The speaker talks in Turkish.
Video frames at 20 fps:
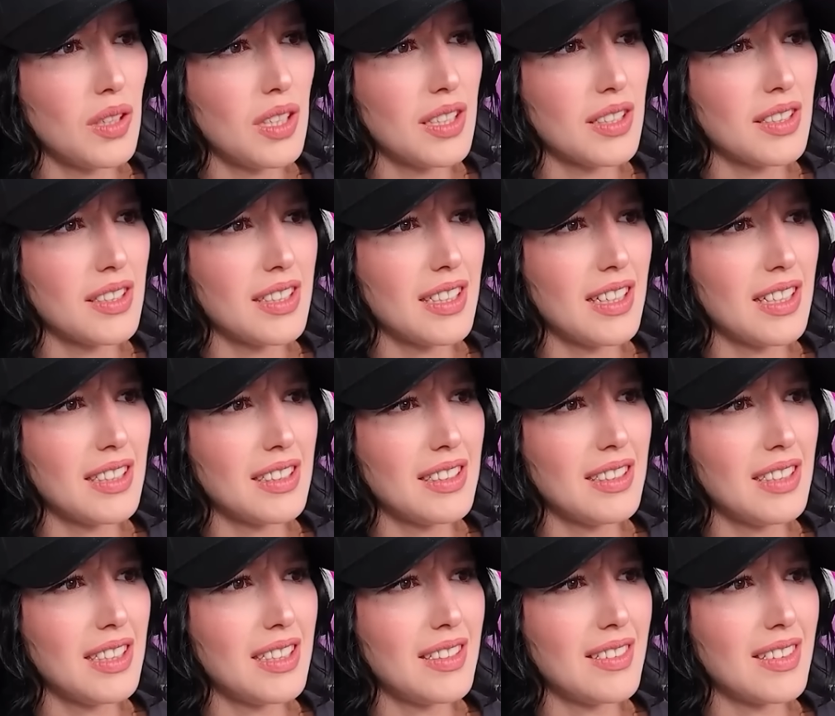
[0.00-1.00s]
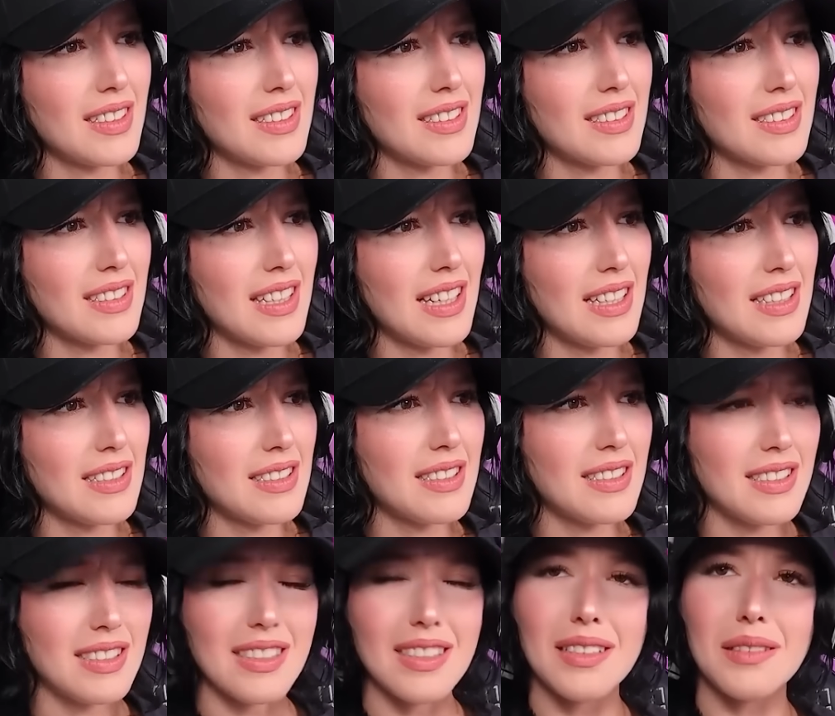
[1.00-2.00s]
Tuvalet kağıdı evet.
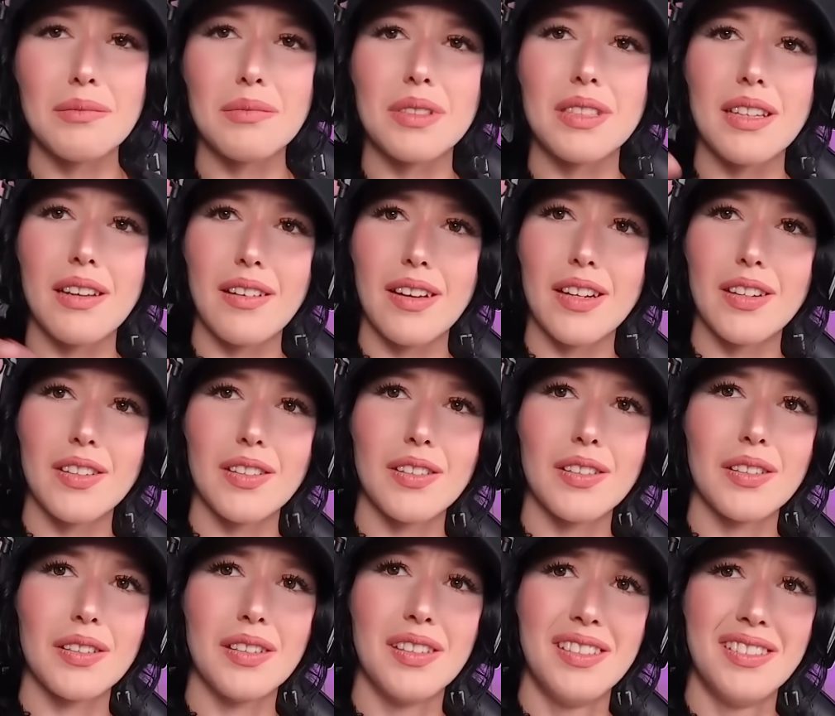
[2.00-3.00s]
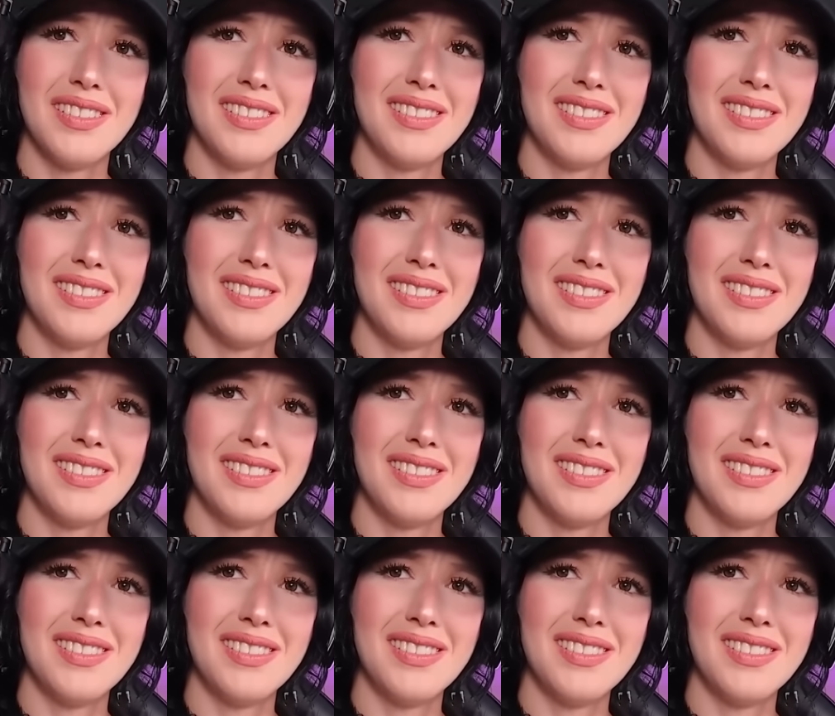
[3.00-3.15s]
Kendisi bize veriyor.